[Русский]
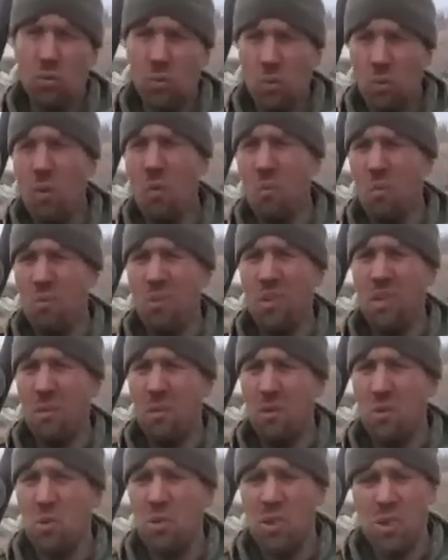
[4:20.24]
по моему вони
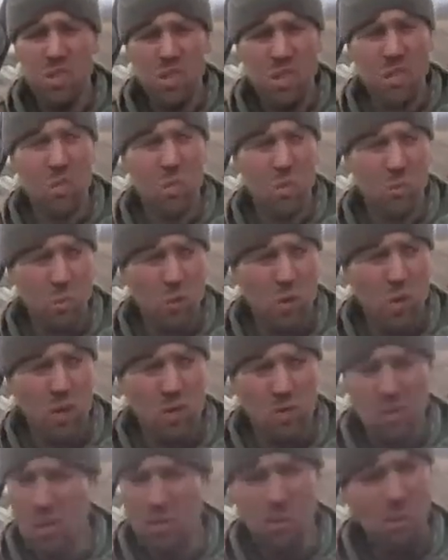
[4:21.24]
там ничего не решили, что-то по
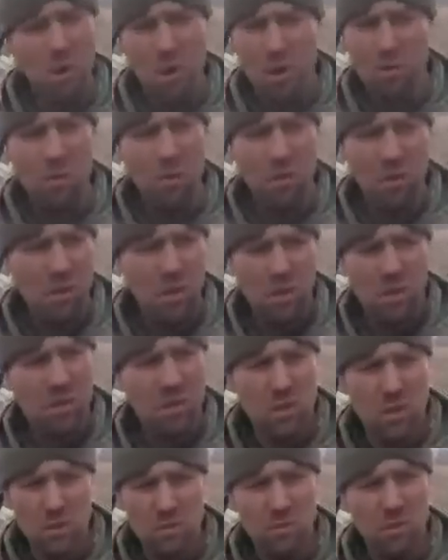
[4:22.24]
газу, а по армии так я
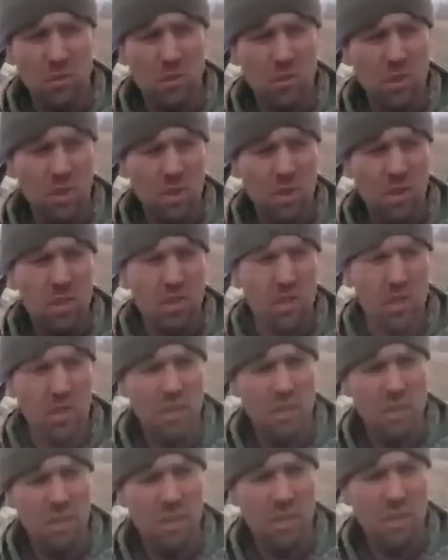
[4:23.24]
не знаю, що вони щось рішили чи ні.